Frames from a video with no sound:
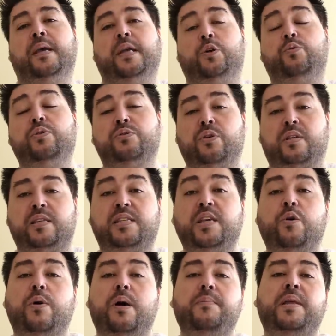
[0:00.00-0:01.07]
Et du coup, ils ont sorti
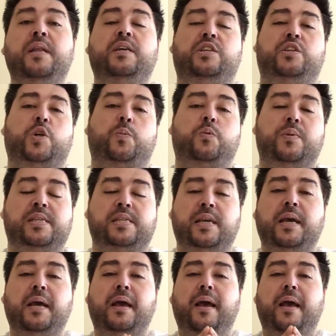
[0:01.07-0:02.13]
0 à 1000 chez Scorpion
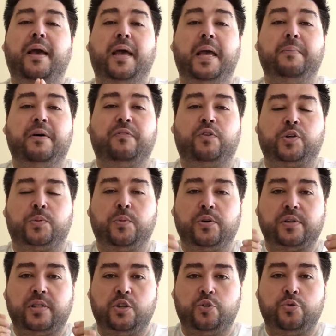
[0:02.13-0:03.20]
Masqué. Et ben,
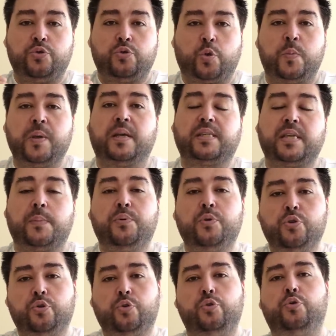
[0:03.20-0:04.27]
franchement, c'est juste trop bien. C'est un peu
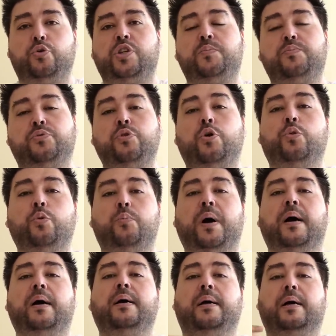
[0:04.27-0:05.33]
le jeu de culture G pour ceux qui n'en ont
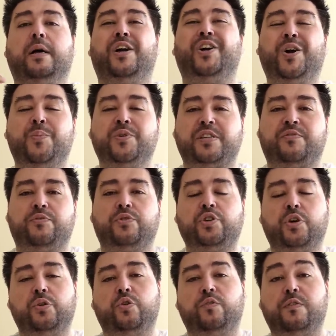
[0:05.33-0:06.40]
pas. Comment ça
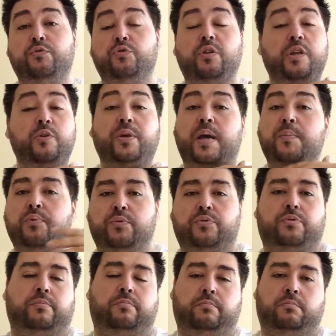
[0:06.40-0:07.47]
fonctionne On va vous donner une
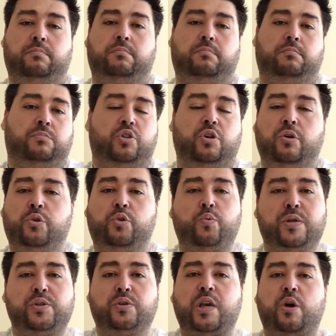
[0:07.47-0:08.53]
réponse. Genre
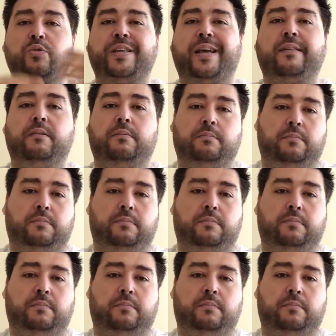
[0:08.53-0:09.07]
344.